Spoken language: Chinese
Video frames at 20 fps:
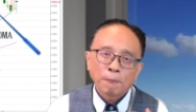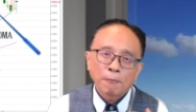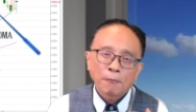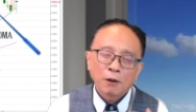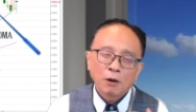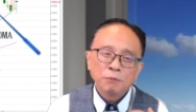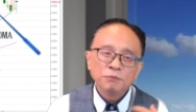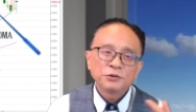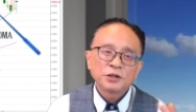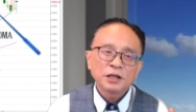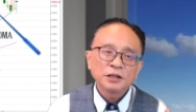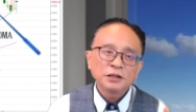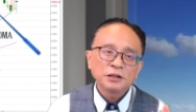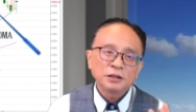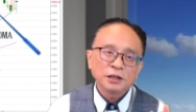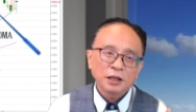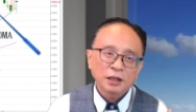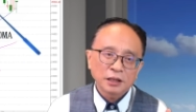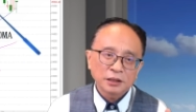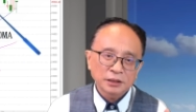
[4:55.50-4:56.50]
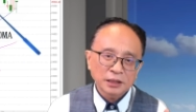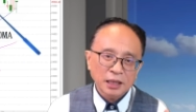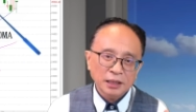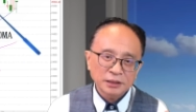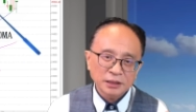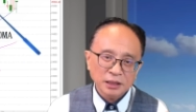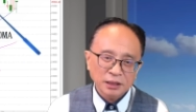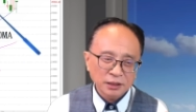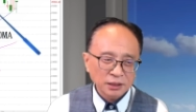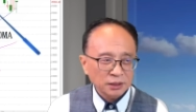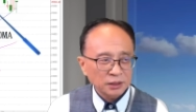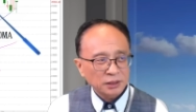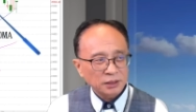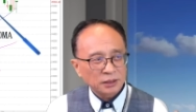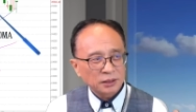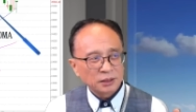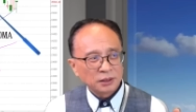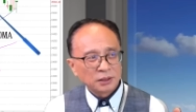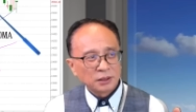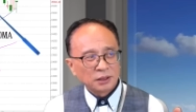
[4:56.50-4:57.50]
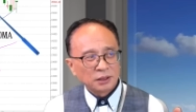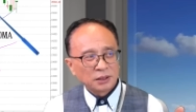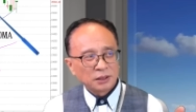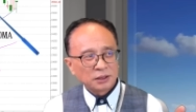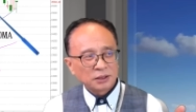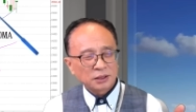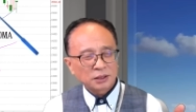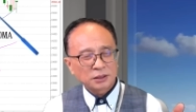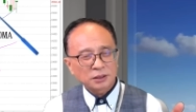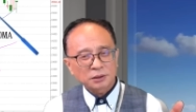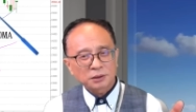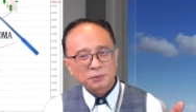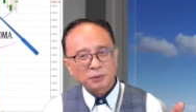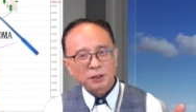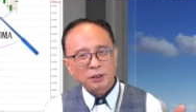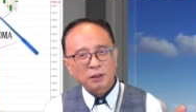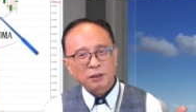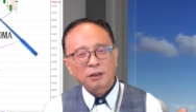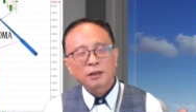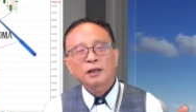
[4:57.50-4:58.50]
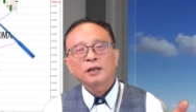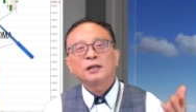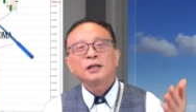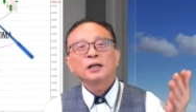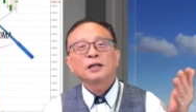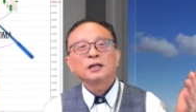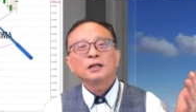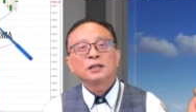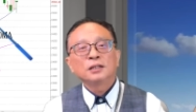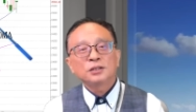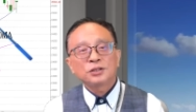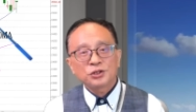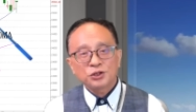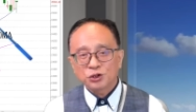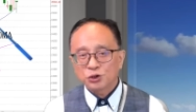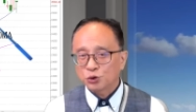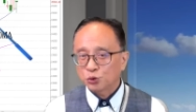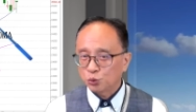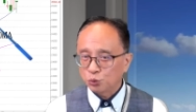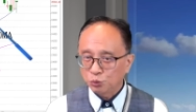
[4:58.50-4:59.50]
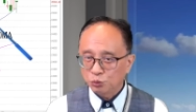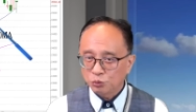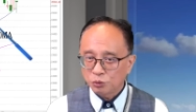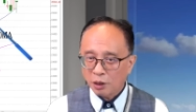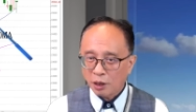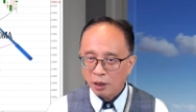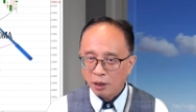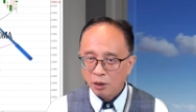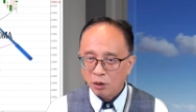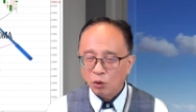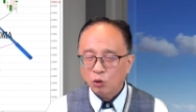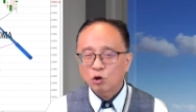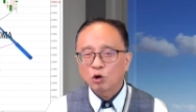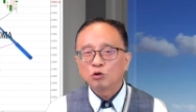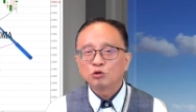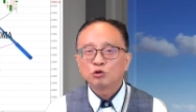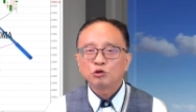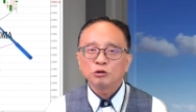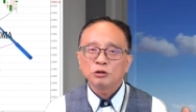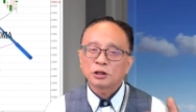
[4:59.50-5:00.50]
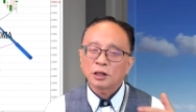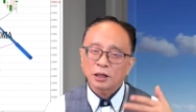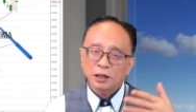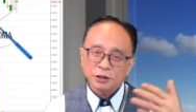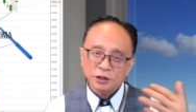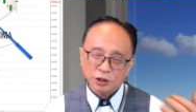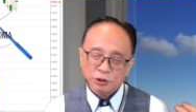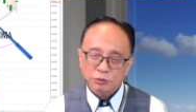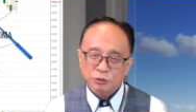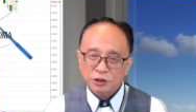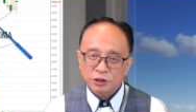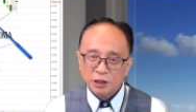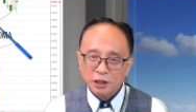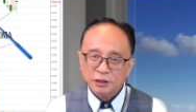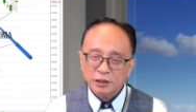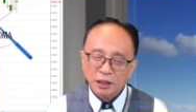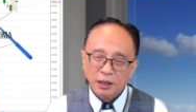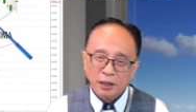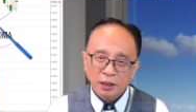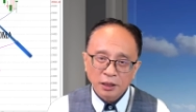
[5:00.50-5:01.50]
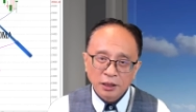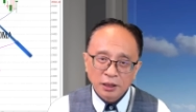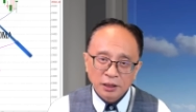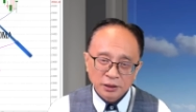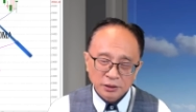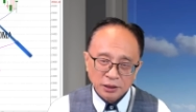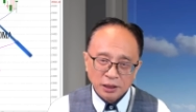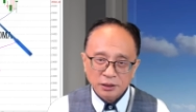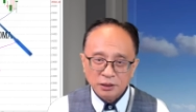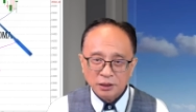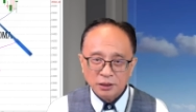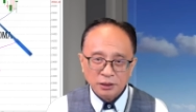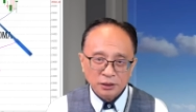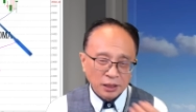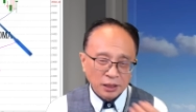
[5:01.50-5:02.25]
我们前几天也跟大家讲那个。这个叫什么黑天鹅指数啦，哦，恐惧贪婪指数现在在在这个